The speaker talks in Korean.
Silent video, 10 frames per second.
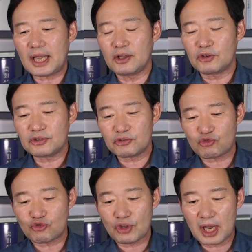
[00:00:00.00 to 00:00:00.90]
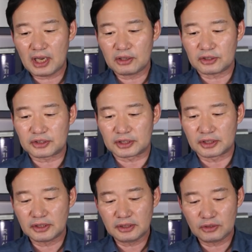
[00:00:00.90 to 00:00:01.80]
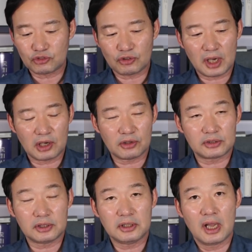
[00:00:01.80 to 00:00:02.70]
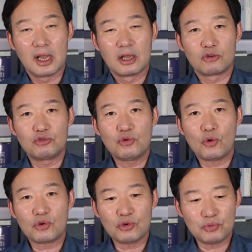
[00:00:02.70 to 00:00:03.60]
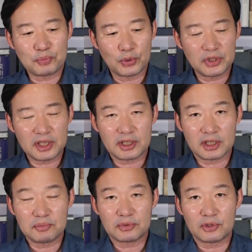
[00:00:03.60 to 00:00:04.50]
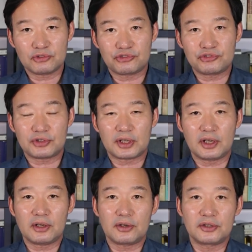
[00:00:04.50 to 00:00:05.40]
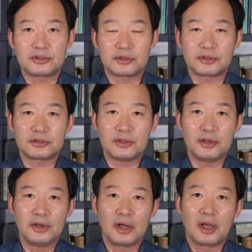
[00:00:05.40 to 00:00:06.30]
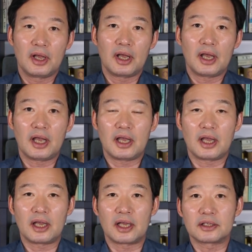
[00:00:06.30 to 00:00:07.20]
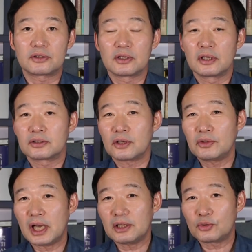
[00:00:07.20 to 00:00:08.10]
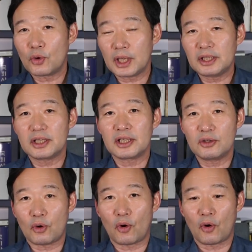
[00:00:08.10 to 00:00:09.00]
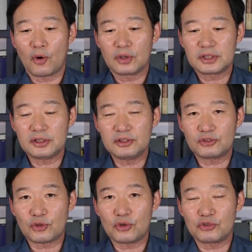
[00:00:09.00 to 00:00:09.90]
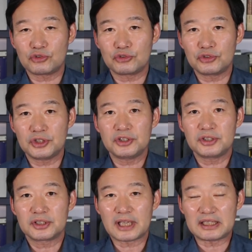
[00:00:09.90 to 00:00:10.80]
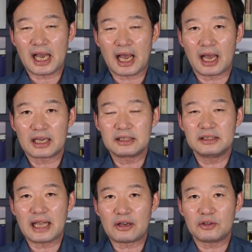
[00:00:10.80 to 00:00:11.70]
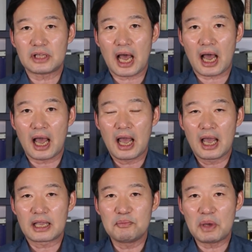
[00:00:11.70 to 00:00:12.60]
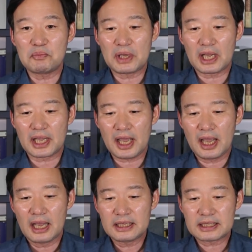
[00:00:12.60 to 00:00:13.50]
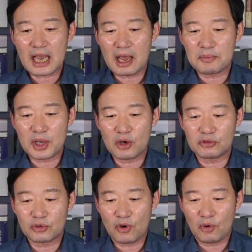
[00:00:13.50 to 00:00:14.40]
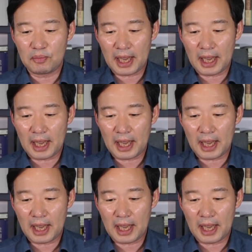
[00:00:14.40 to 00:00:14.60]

여기서 중요한 것은 중요한 것은 유동규 본인 입으로 수차례에 걸쳐서 에, 천하동인 1호 실소유주는 나다 그거 내 거다 김만배에게 차명으로